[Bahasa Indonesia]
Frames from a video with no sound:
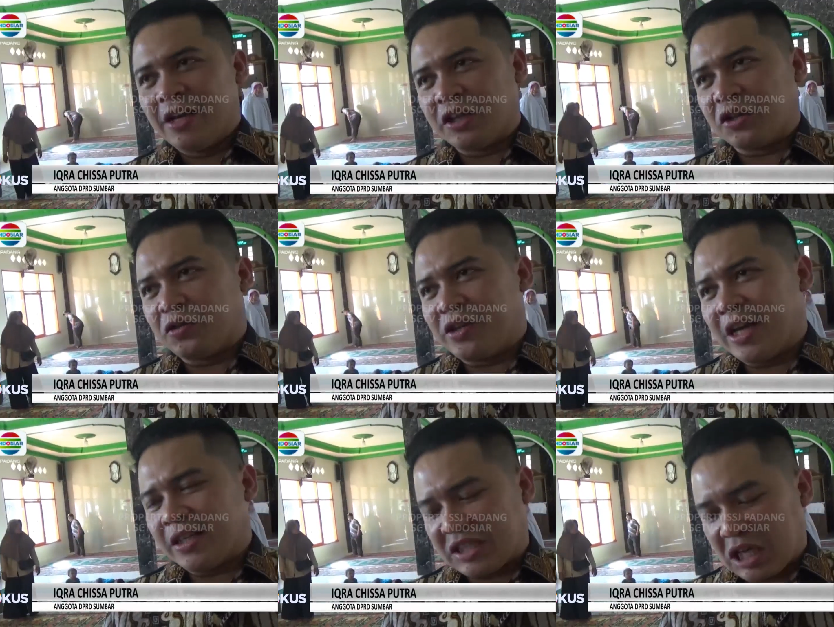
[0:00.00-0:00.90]

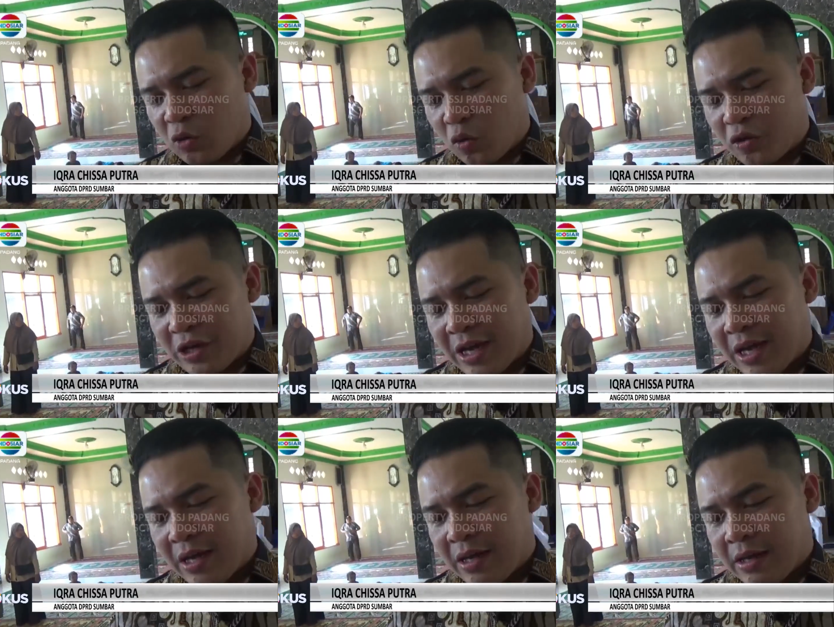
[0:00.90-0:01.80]
Tentunya
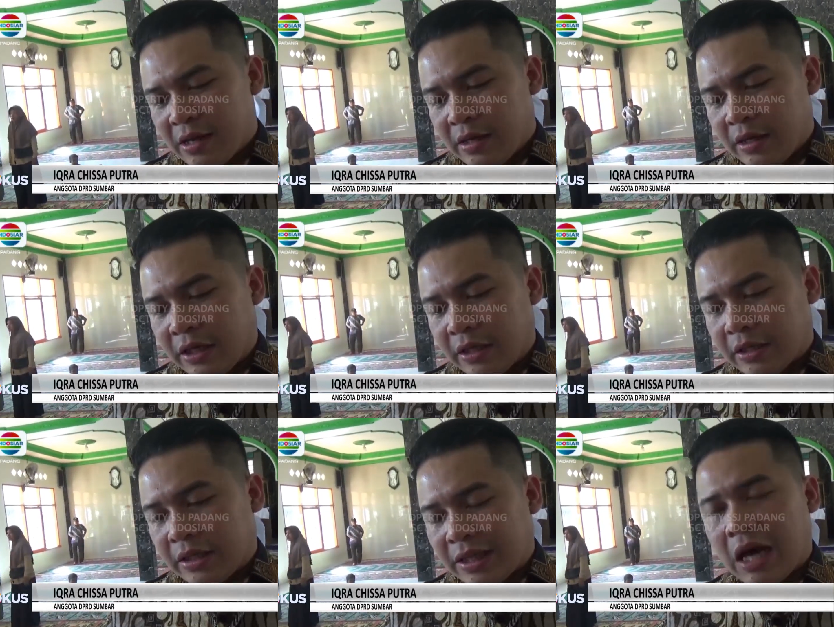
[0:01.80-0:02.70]
seluruhnya
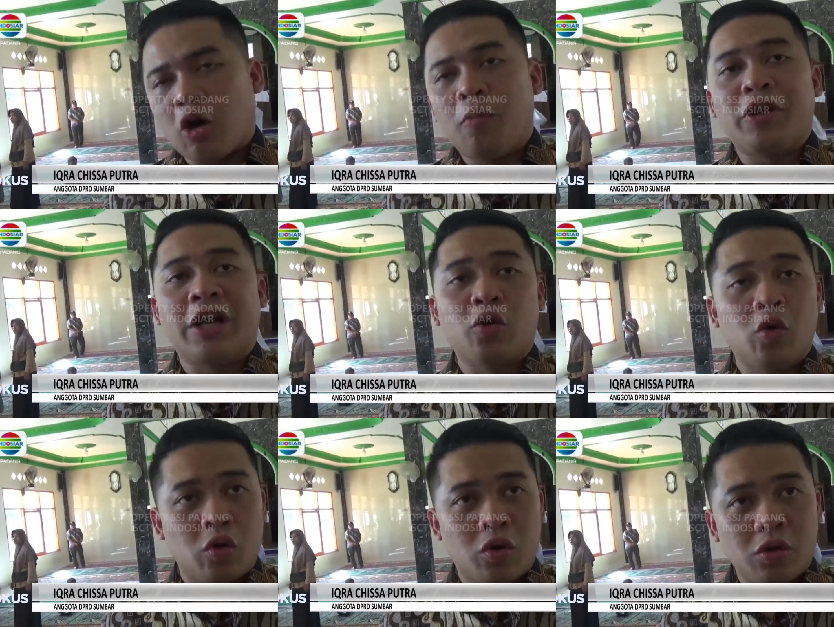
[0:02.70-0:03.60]
kita akomodir
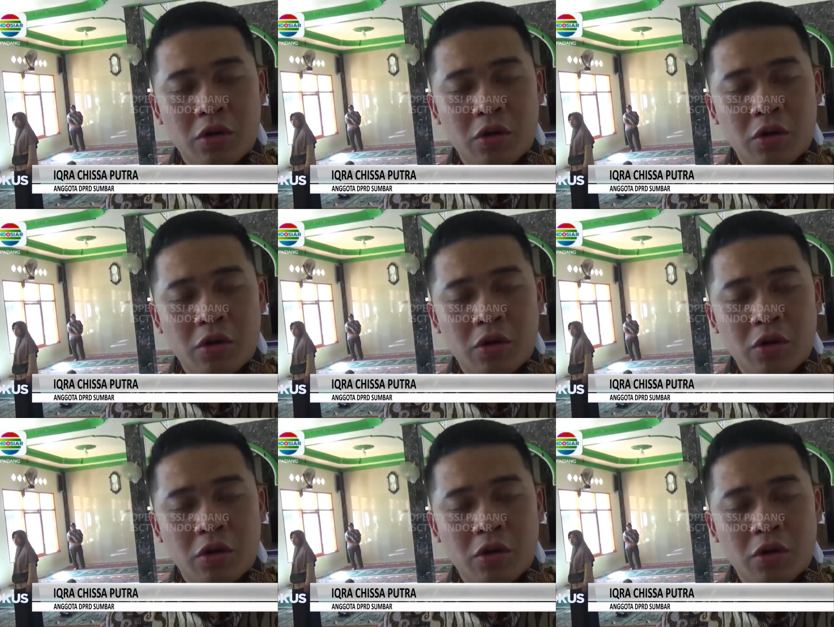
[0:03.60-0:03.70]
dulu